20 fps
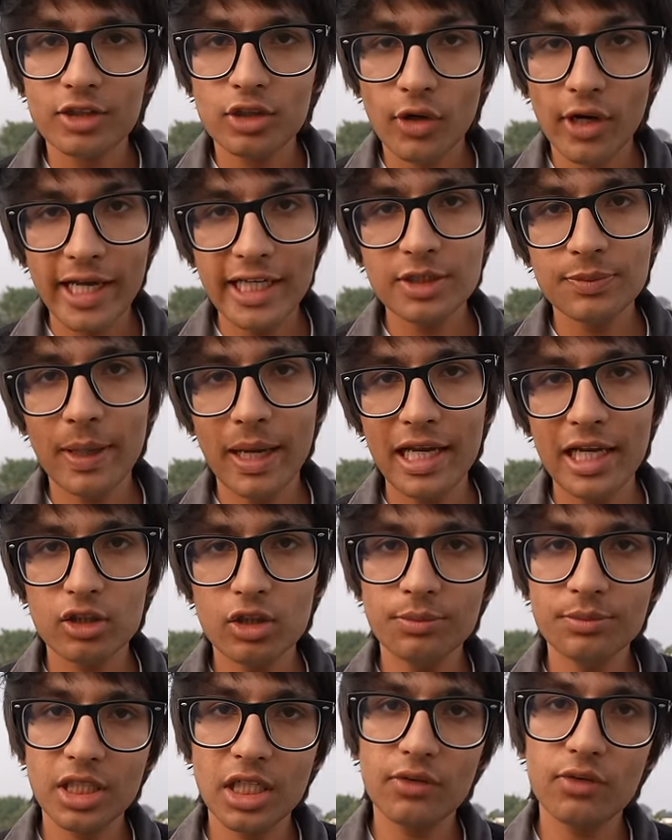तो गई पहले
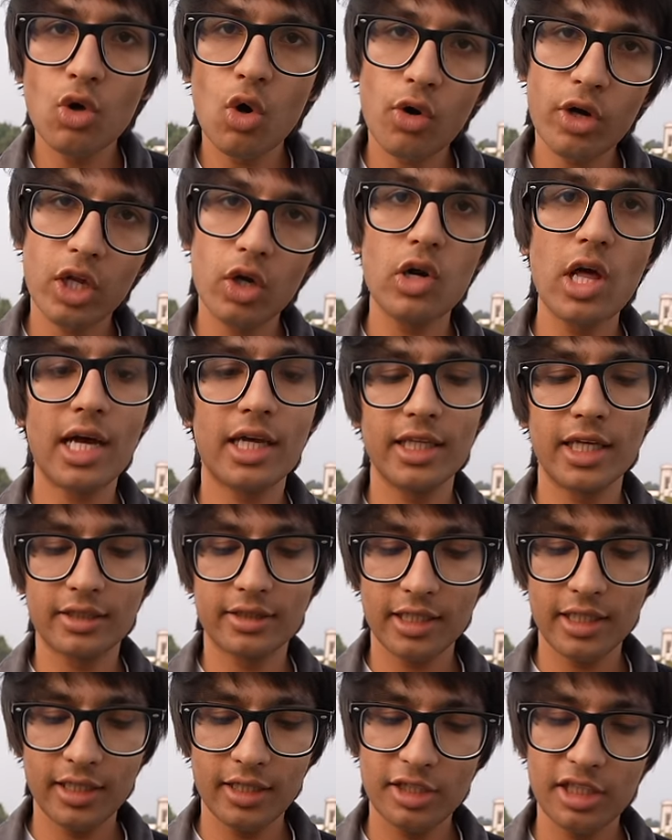तो हम सिर्फ टोकरी को उड़ा के
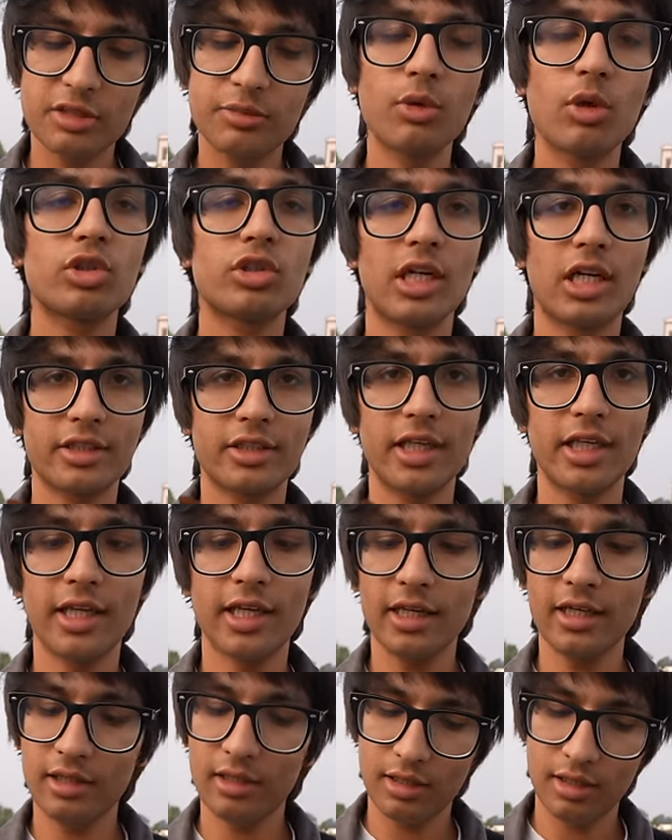देखते हैं इसमें कुछ रखते
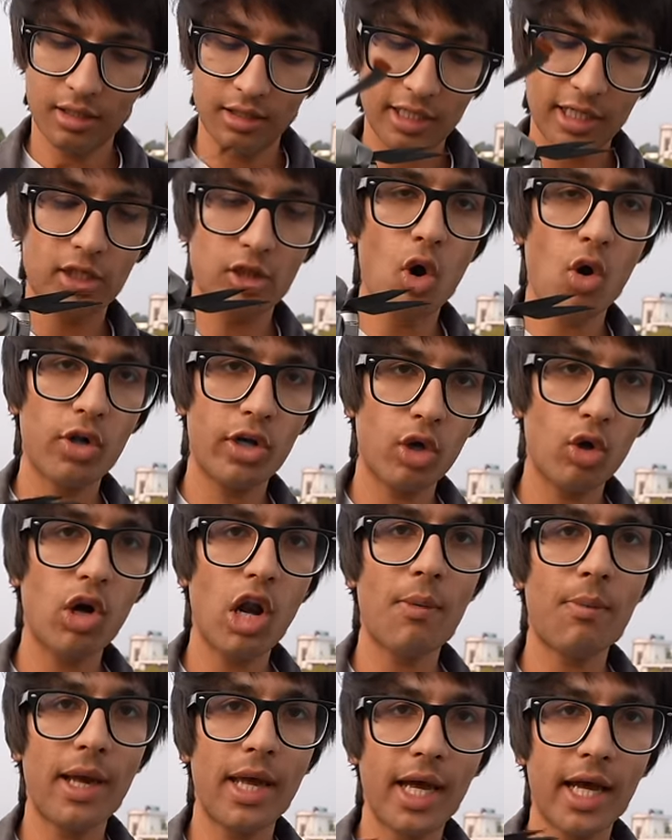नहीं है कि टोकरी को
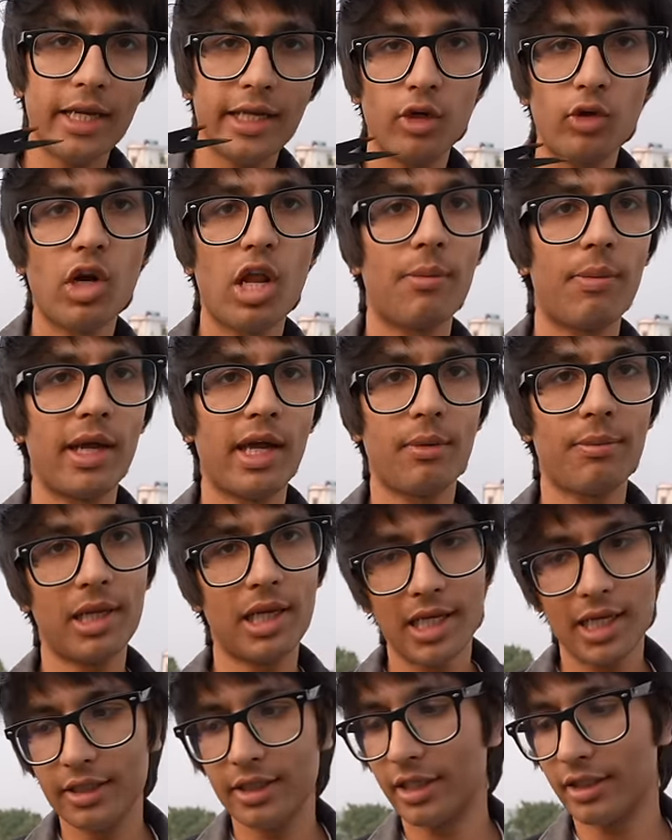उड़ा पाएगा या नहीं उड़ा पाएगा
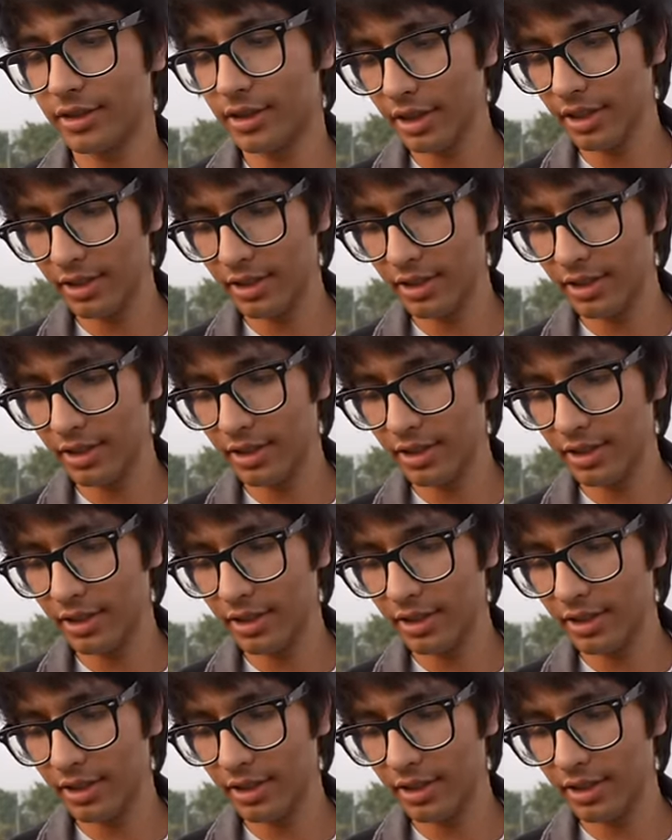पहले ये देखते